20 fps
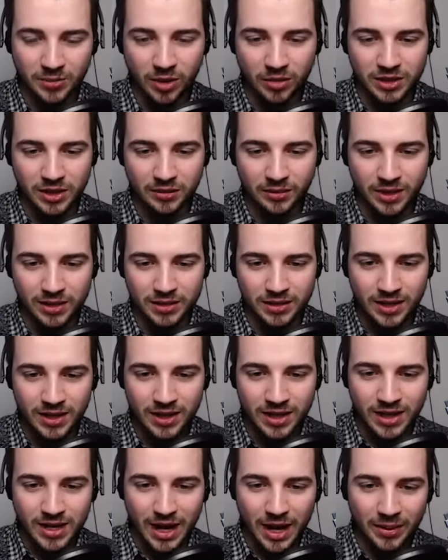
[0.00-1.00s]
Haus gewesen.
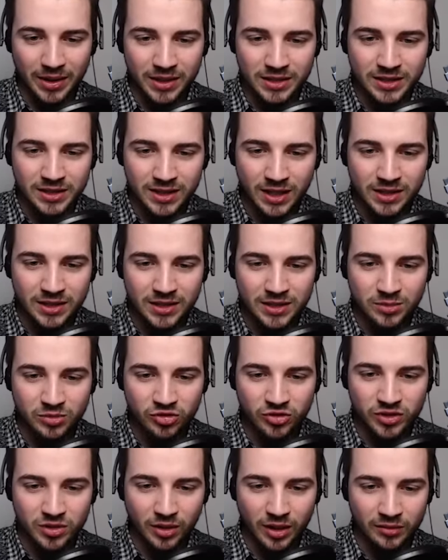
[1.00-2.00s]
Aber das ist halt
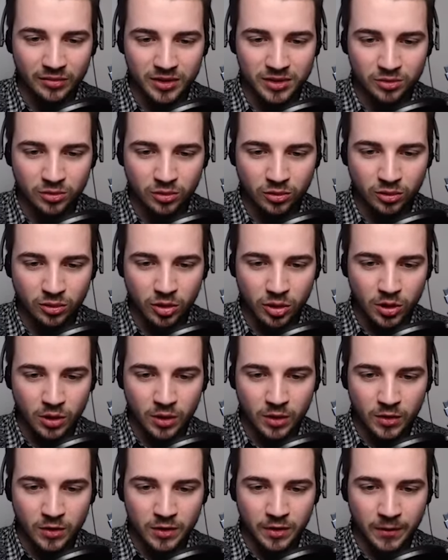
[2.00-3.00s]
inzwischen so einfach so.
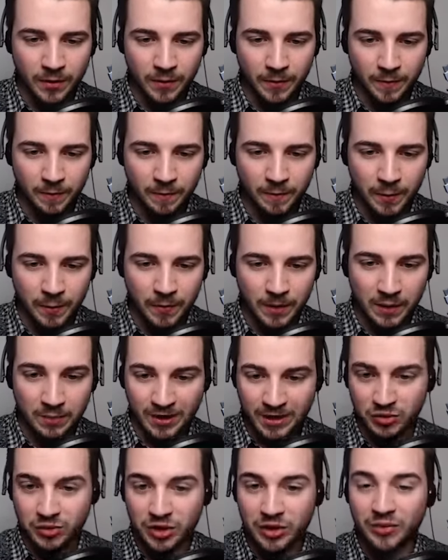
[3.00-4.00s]
Ähm, ich mache
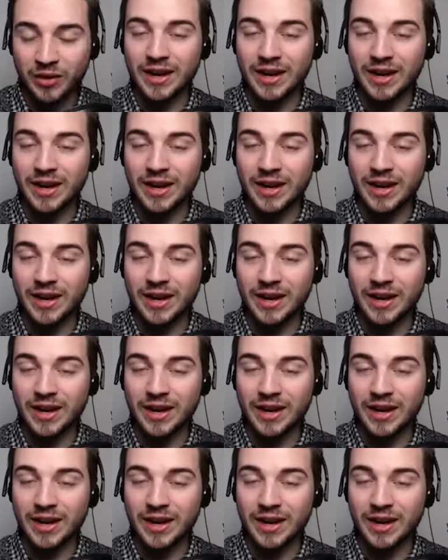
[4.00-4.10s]
das auch nicht für